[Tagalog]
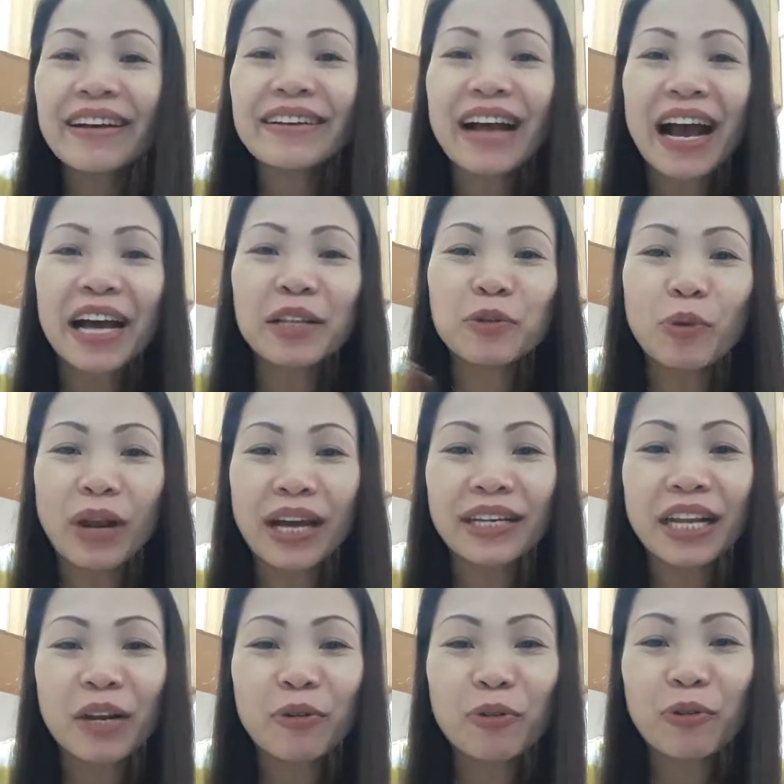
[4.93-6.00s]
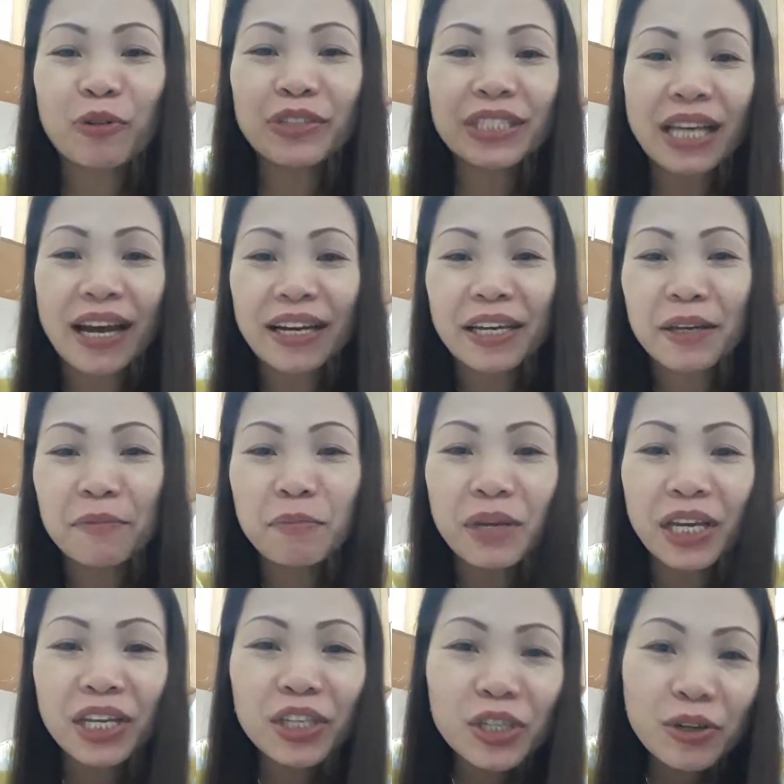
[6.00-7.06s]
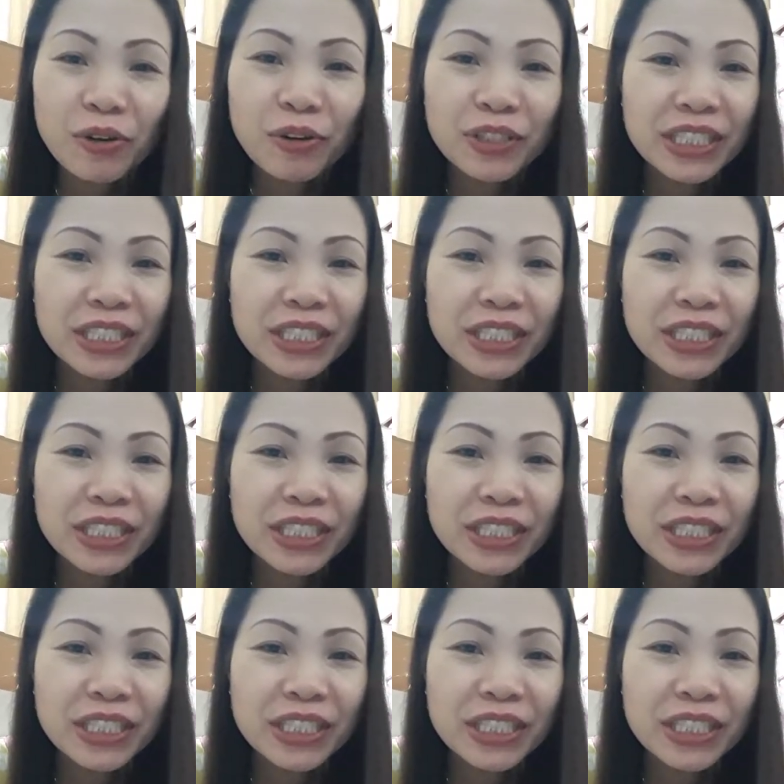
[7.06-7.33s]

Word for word: Kahit walang nanonood sa aking video,